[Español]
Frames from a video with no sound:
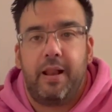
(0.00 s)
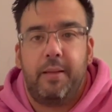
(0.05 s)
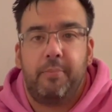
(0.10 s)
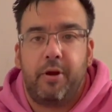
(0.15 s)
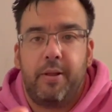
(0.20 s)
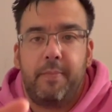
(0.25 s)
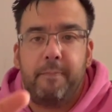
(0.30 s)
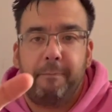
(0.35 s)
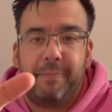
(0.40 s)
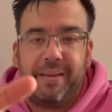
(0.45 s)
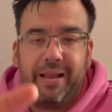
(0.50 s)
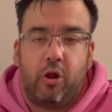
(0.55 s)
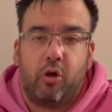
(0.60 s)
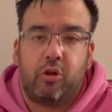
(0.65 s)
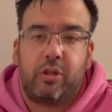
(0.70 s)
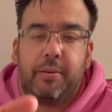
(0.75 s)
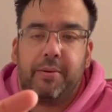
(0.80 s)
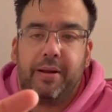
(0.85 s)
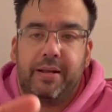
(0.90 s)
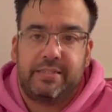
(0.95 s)
le ponen
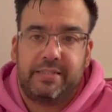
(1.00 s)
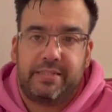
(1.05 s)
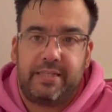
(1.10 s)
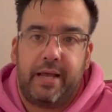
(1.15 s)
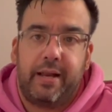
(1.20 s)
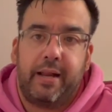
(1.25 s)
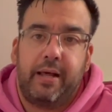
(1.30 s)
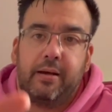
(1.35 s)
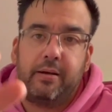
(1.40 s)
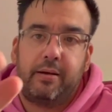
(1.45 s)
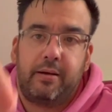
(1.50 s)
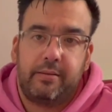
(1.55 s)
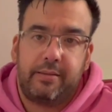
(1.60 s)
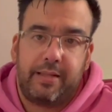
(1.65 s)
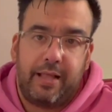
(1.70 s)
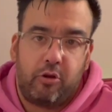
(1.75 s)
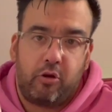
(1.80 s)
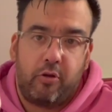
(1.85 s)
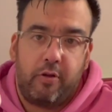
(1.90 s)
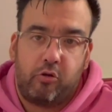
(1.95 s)
pilota valenciana
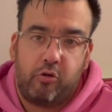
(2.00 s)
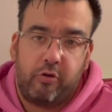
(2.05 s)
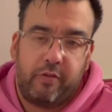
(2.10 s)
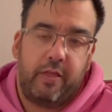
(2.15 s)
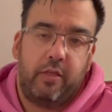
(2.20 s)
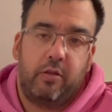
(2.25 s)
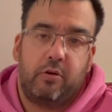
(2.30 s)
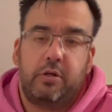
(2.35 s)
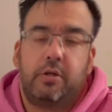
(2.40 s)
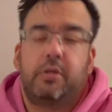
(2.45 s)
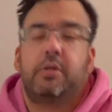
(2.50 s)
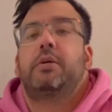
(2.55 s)
dentro del cocido.